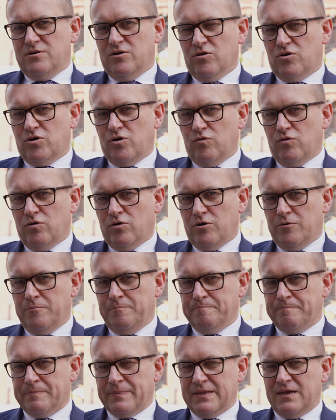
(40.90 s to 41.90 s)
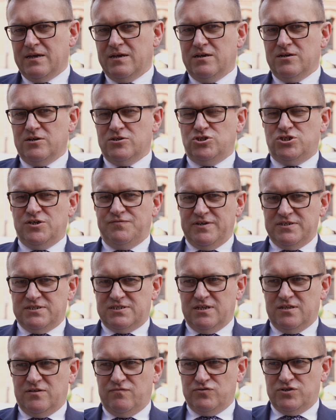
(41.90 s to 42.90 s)
około
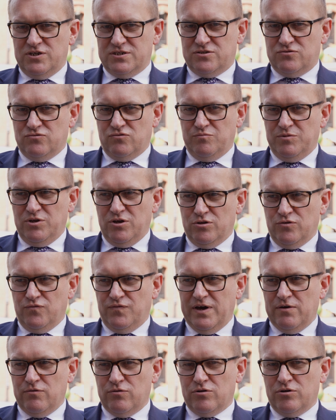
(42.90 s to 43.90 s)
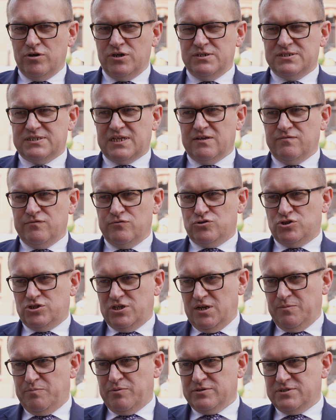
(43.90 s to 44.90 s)
920 e, milionów euro i stanowił
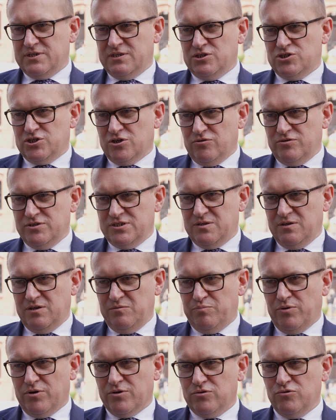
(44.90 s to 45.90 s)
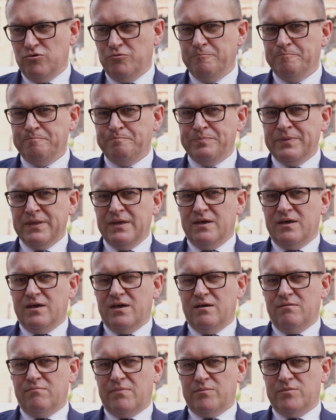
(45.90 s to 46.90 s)
4% naszego importu.
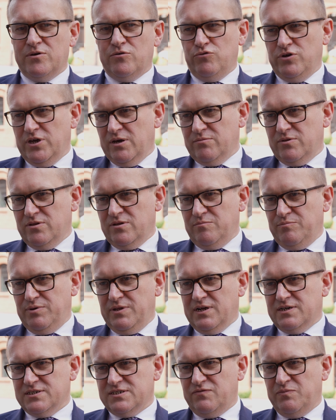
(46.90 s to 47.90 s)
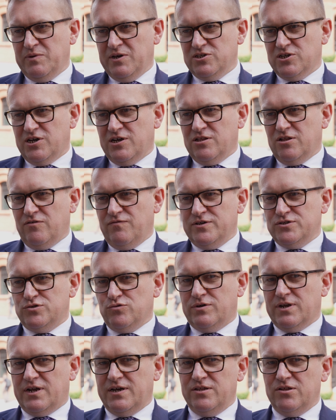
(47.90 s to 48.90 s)
E, mamy ujemny bilans w wymianie handlowej z
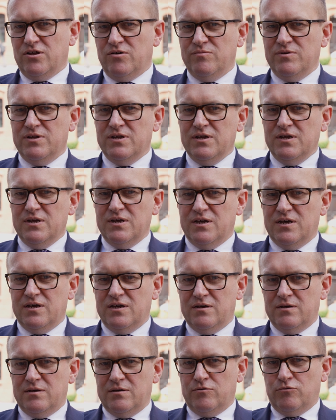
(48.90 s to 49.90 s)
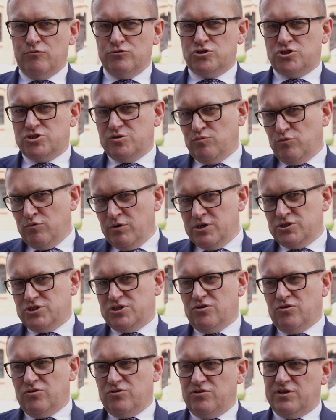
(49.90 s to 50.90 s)
Ukrainą. E, utrzymuje się
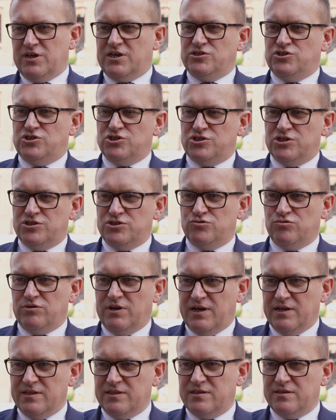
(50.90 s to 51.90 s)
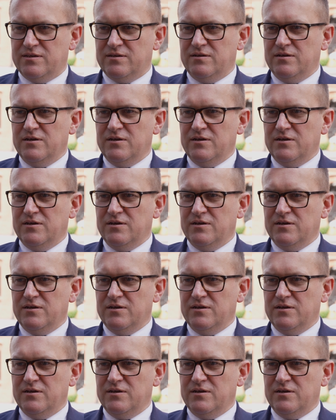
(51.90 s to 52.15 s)
to do jakichś 10 lat.